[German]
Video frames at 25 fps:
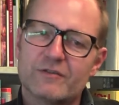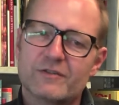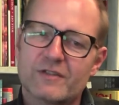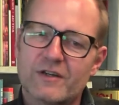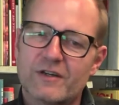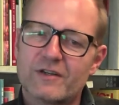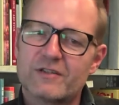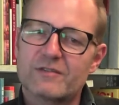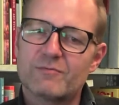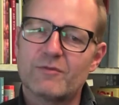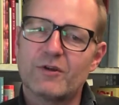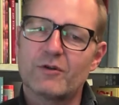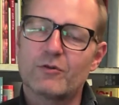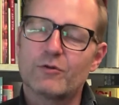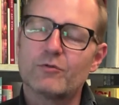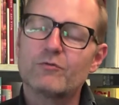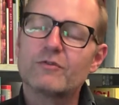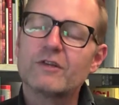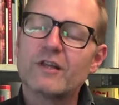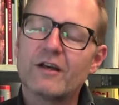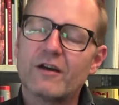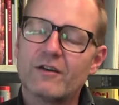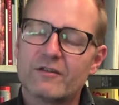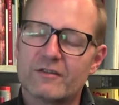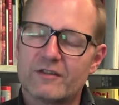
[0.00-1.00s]
sage jetzt mal,
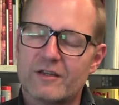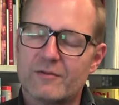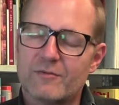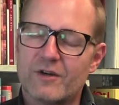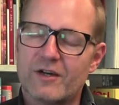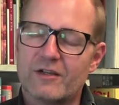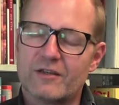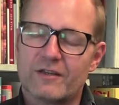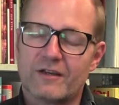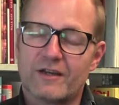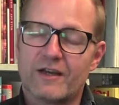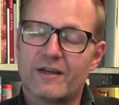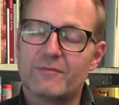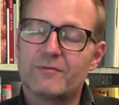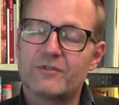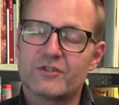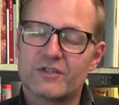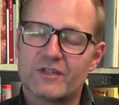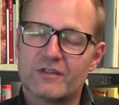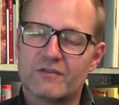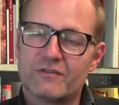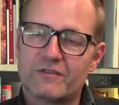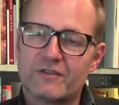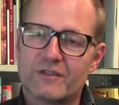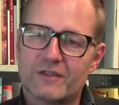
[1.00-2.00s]
Grundlagen der Malerei
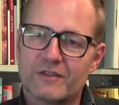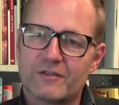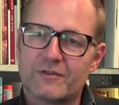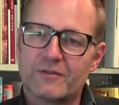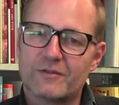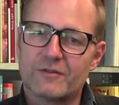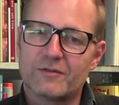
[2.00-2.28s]
beschäftigt.